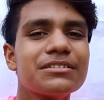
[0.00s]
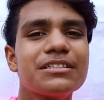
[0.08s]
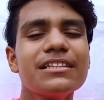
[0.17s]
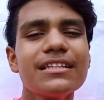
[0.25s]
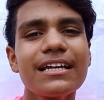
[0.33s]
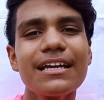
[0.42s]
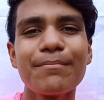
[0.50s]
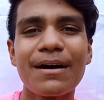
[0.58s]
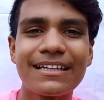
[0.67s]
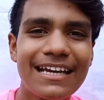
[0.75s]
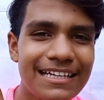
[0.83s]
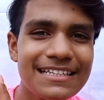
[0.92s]
ज़िंदगी
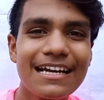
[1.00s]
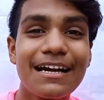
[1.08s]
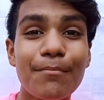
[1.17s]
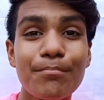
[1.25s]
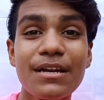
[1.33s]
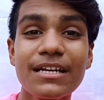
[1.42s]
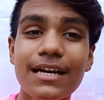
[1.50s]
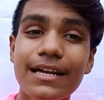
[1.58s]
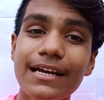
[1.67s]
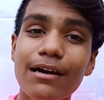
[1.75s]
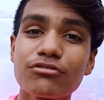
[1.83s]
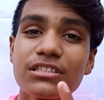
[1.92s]
भर के लिए कंप्लीट कर
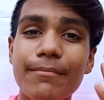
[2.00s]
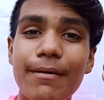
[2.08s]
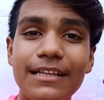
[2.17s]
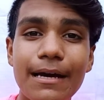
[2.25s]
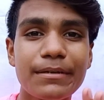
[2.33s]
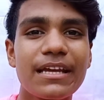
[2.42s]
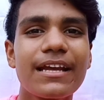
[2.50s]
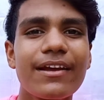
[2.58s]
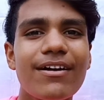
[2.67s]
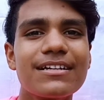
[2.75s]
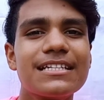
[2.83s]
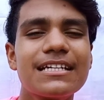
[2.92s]
देगा उसके बाद आपकी
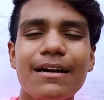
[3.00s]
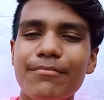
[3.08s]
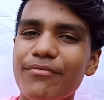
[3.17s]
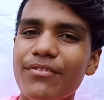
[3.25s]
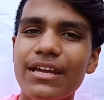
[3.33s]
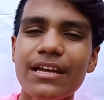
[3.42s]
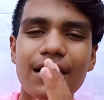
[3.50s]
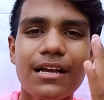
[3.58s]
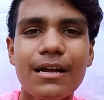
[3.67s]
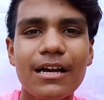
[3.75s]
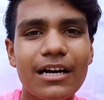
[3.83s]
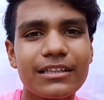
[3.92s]
के कभी भी
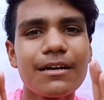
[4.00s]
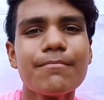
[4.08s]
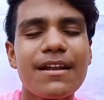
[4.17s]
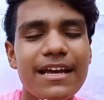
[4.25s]
खत्म